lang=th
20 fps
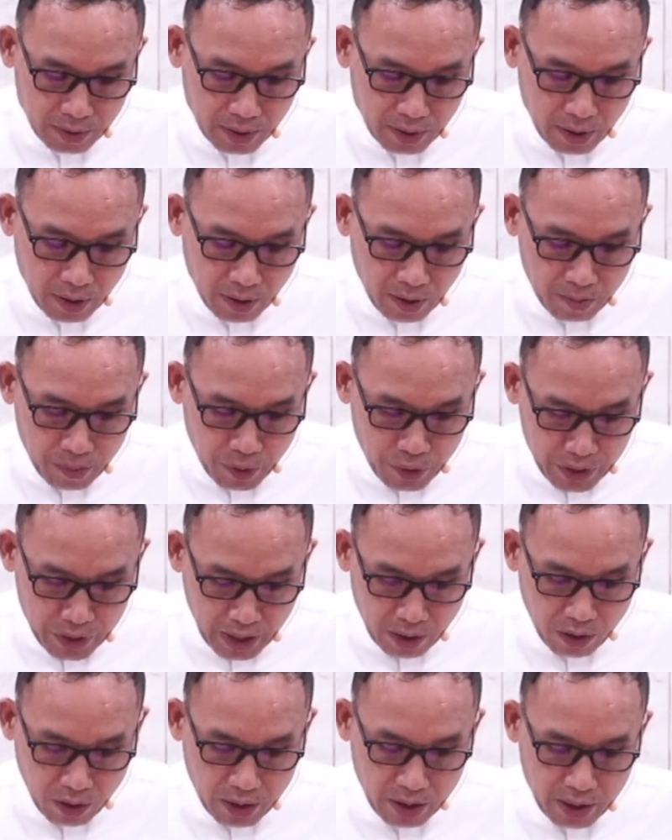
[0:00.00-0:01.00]
ผู้หญิง
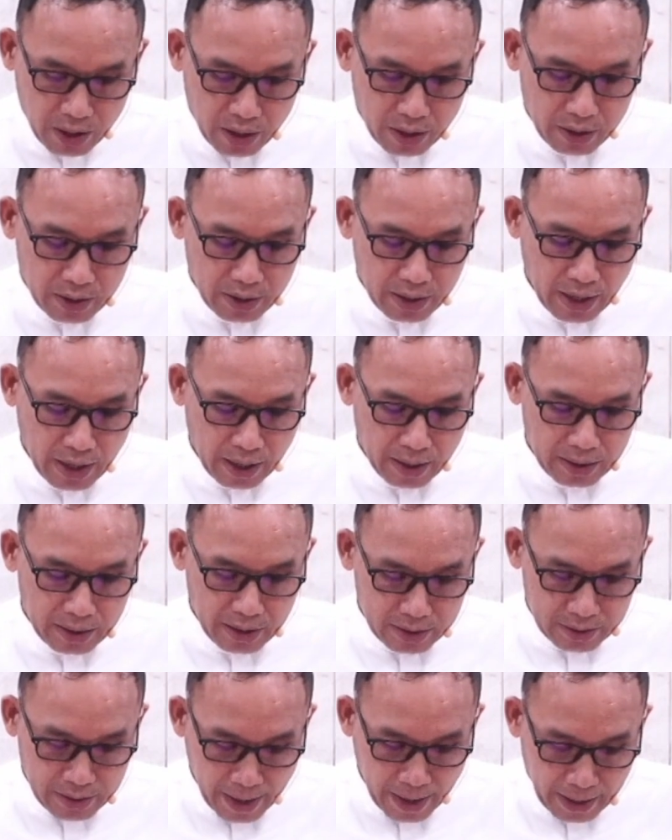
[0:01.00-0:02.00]
คนหนึ่งนะที่
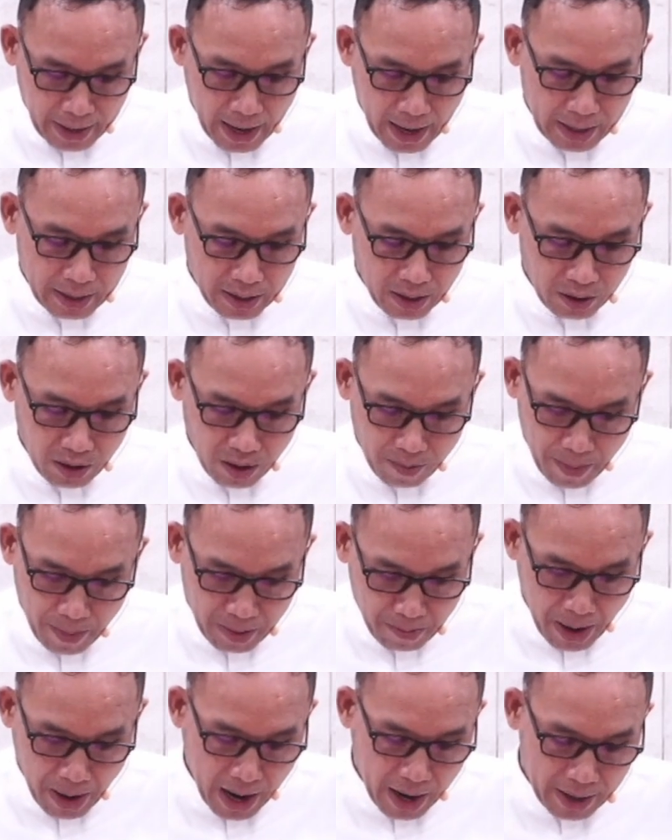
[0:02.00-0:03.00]
แต่งงานแล้วก็เป็น
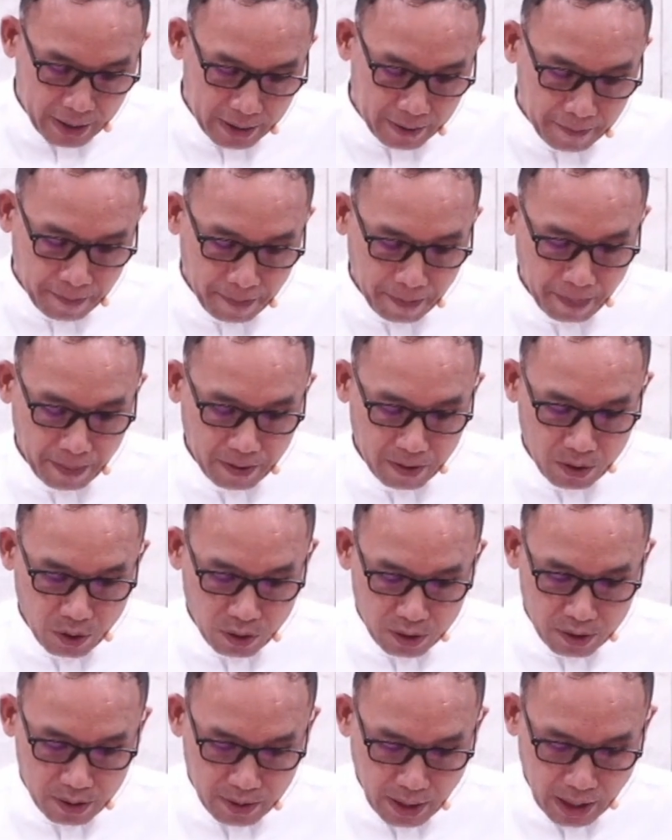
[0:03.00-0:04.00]
ม่ายจน
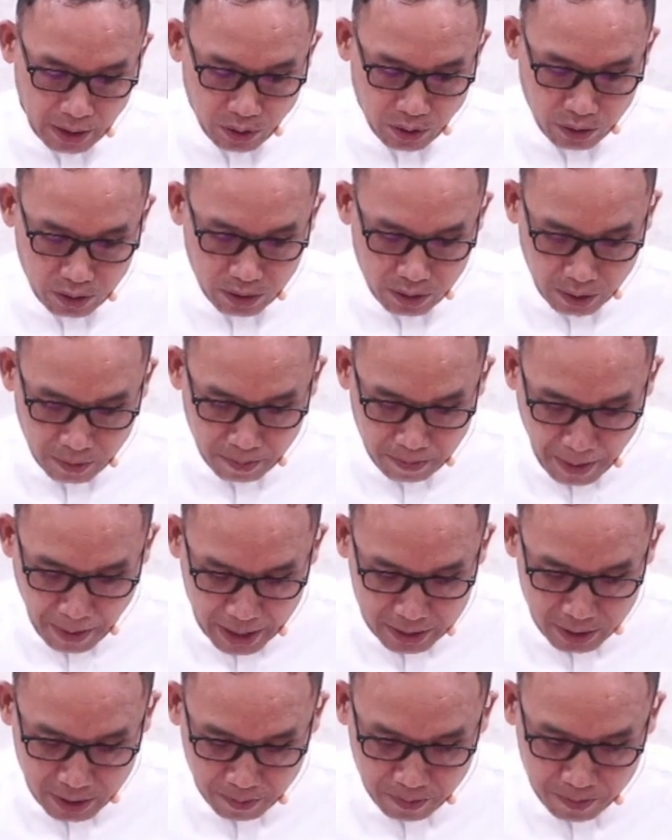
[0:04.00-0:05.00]
อายุถึงแปด
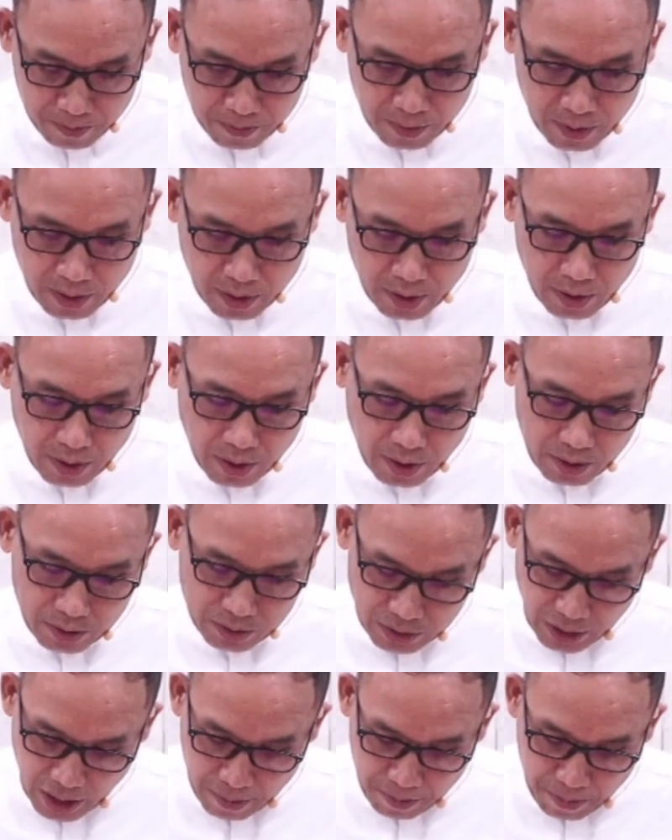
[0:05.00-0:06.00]
สิบ
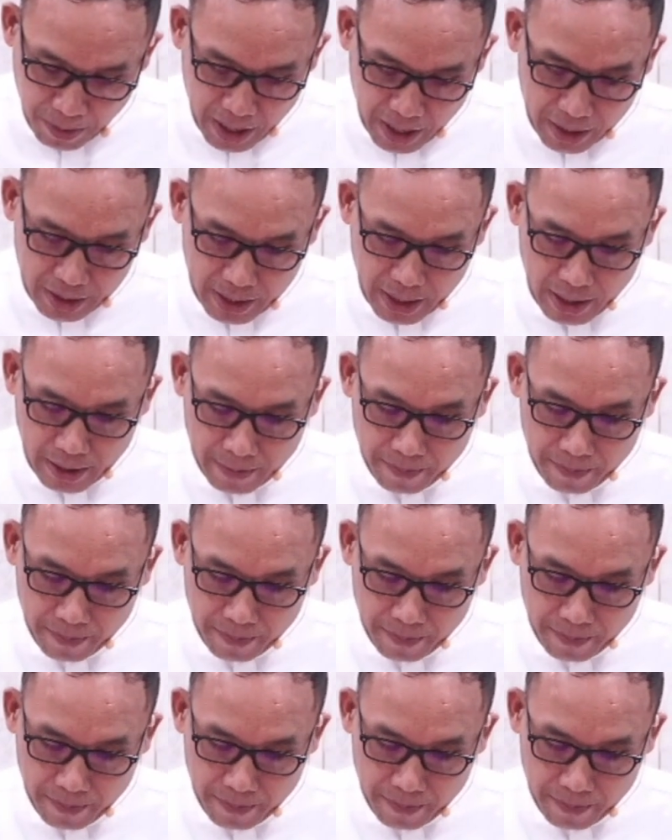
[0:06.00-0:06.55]
สี่ปีเนี่ย